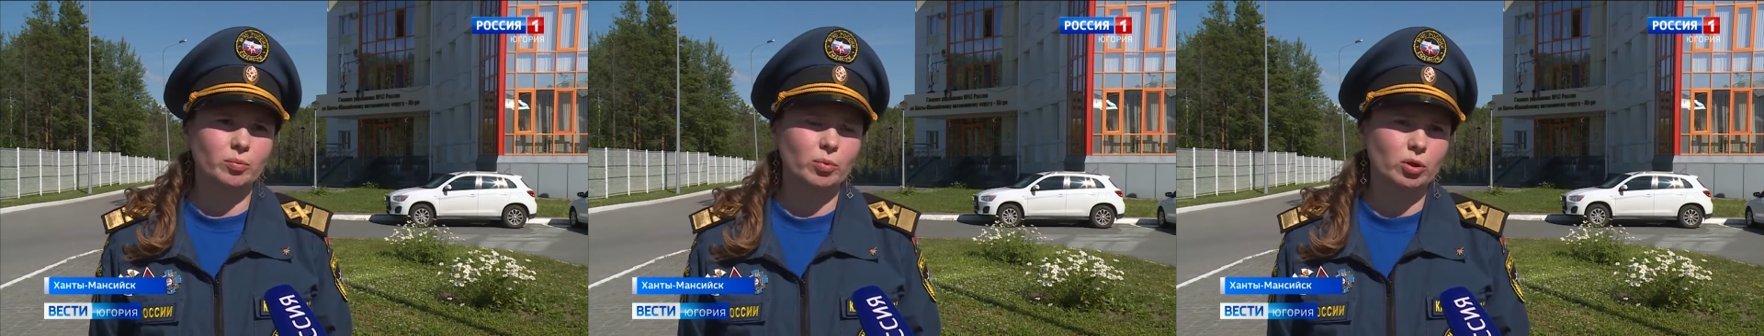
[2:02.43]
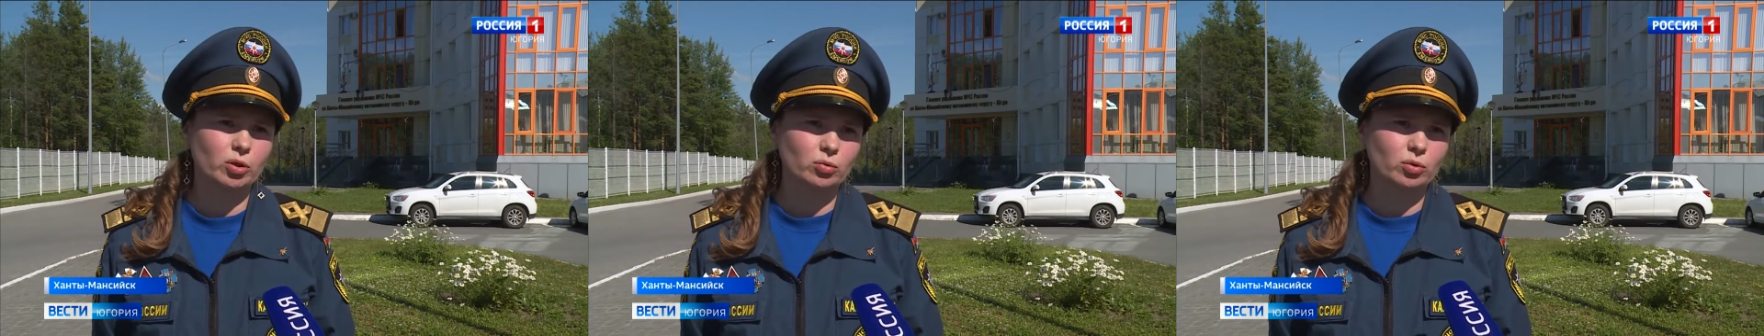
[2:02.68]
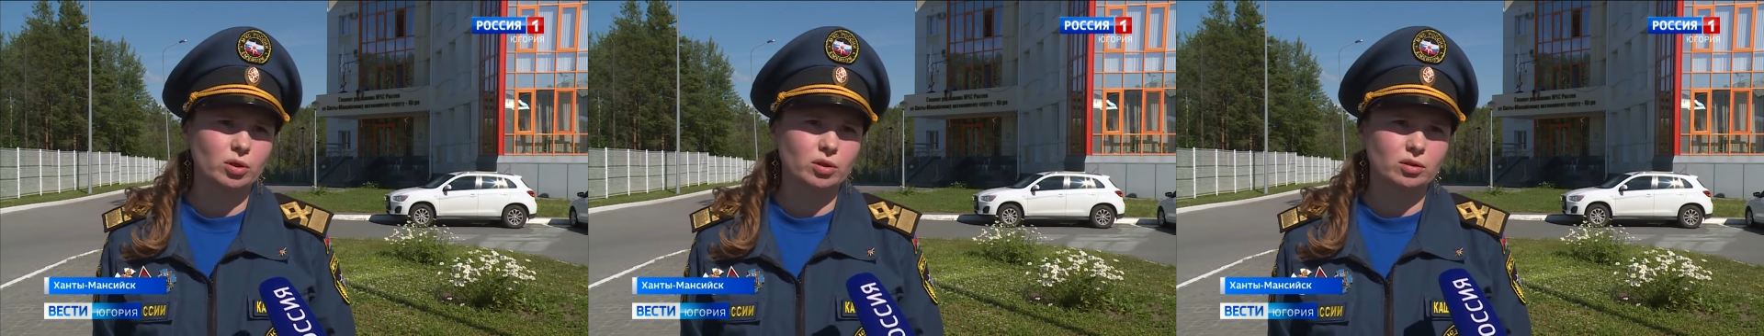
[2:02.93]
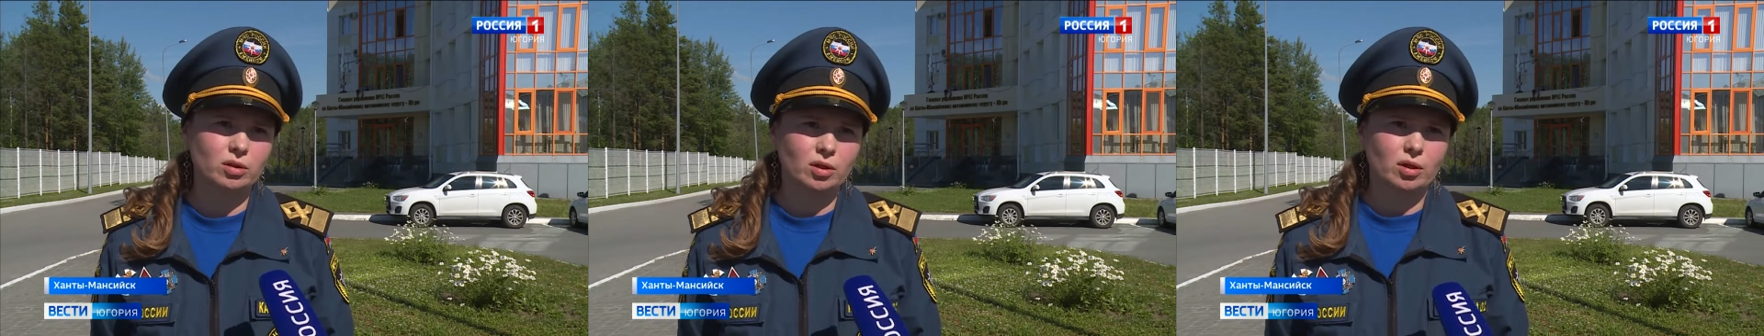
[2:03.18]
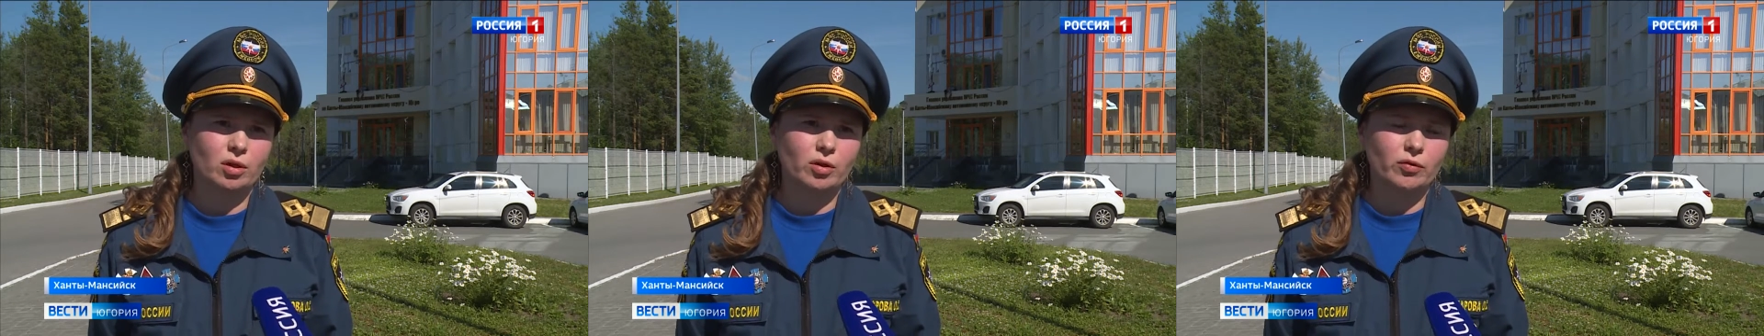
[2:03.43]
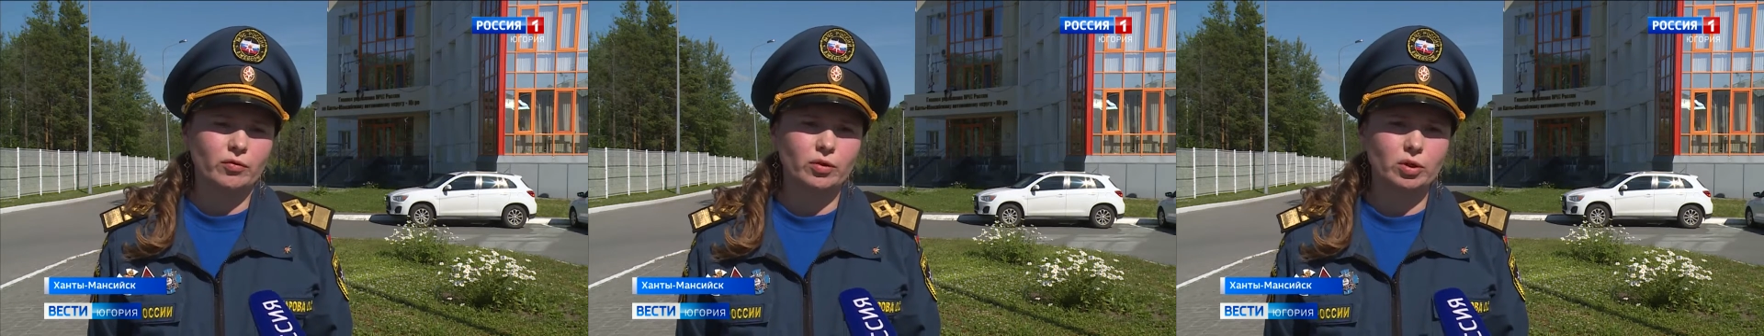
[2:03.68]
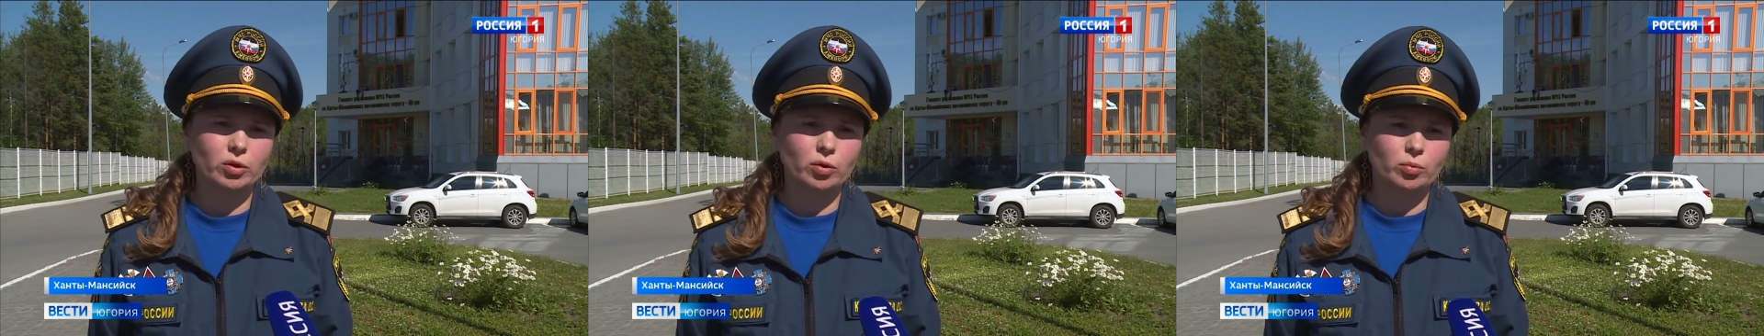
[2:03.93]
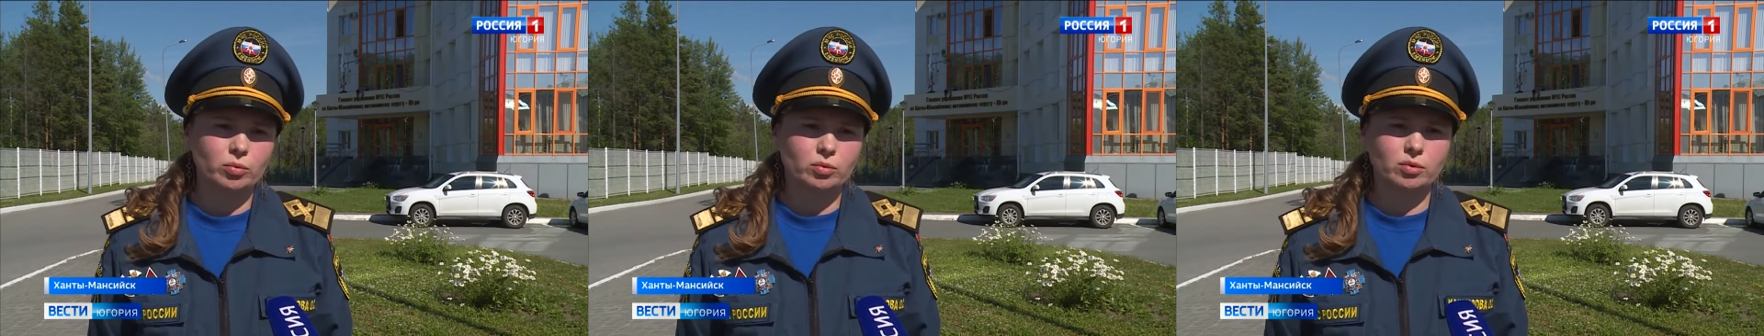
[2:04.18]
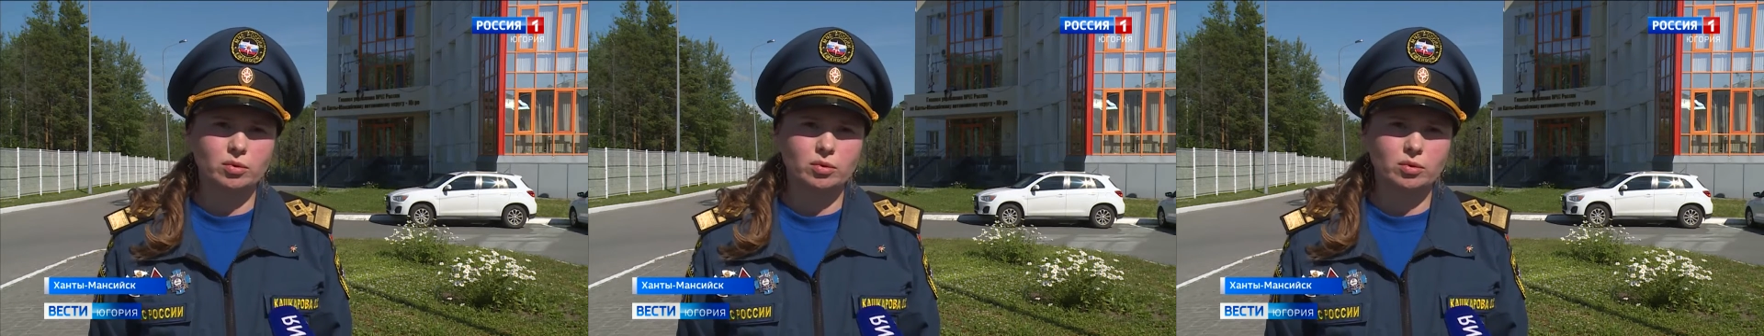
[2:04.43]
покинули водоем.